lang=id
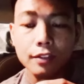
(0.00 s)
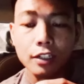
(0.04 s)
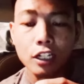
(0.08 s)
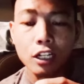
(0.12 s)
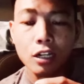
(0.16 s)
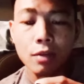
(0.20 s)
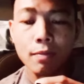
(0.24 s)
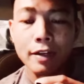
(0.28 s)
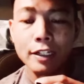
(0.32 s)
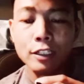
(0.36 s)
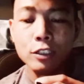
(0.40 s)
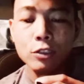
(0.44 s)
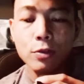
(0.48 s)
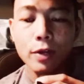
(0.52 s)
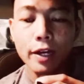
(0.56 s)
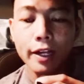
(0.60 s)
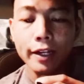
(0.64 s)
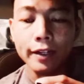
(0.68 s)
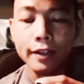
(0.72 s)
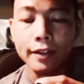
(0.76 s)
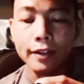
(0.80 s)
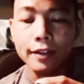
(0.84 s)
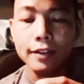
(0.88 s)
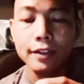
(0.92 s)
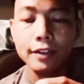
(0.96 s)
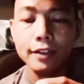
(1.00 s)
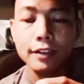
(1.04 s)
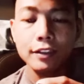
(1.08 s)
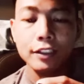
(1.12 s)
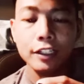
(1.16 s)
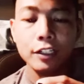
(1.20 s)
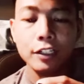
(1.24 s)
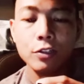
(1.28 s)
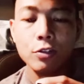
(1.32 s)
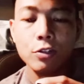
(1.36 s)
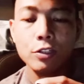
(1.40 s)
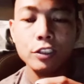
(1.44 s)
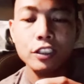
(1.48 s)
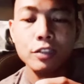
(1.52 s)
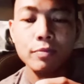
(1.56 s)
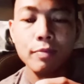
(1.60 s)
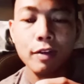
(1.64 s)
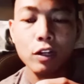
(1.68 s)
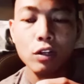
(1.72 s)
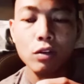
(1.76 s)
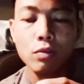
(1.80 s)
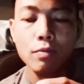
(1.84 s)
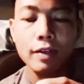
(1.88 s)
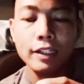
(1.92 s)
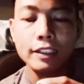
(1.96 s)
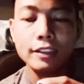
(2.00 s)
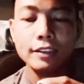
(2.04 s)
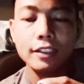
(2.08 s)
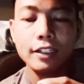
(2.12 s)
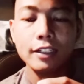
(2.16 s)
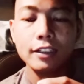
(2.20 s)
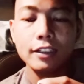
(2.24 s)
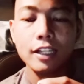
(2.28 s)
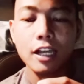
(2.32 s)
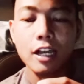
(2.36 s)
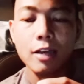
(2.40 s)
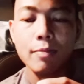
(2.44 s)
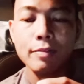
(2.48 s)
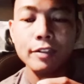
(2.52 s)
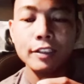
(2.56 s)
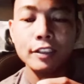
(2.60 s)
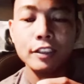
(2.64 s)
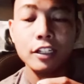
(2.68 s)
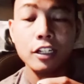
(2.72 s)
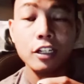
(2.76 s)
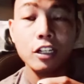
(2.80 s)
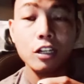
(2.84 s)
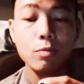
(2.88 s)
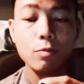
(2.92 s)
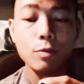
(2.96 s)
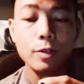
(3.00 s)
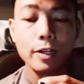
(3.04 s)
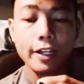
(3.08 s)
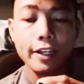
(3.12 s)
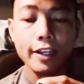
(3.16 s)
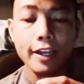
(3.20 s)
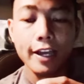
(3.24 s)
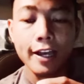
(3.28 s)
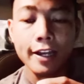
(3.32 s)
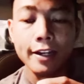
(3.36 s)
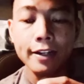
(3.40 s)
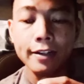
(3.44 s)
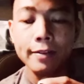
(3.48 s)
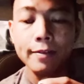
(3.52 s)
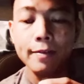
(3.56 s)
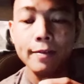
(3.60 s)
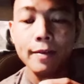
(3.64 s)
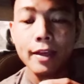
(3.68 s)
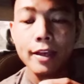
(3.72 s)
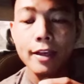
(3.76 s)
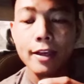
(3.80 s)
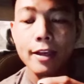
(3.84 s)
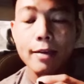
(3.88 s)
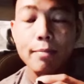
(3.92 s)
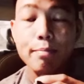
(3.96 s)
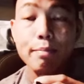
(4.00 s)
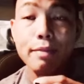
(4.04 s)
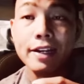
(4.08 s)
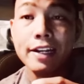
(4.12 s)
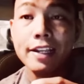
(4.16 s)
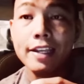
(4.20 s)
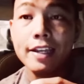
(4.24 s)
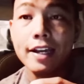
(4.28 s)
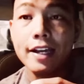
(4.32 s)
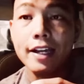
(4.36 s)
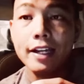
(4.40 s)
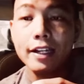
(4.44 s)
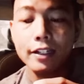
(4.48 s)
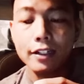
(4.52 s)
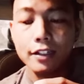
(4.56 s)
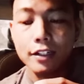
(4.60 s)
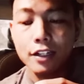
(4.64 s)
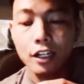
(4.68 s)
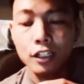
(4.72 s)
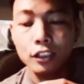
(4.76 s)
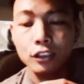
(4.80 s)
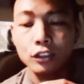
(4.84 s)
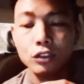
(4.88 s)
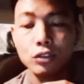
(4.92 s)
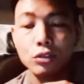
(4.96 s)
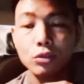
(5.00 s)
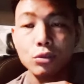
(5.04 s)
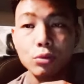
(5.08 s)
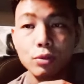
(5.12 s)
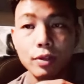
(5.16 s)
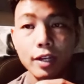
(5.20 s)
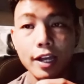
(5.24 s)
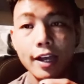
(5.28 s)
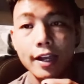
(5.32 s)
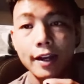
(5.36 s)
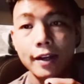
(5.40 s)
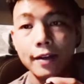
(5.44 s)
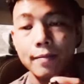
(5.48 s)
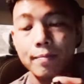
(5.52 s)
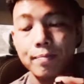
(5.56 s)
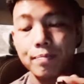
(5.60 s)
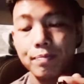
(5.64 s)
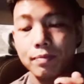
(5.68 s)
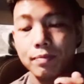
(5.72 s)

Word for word: Kemajuan Teknologi Maklumat serta Menteri Kebudayaan, Belia, dan Sukan.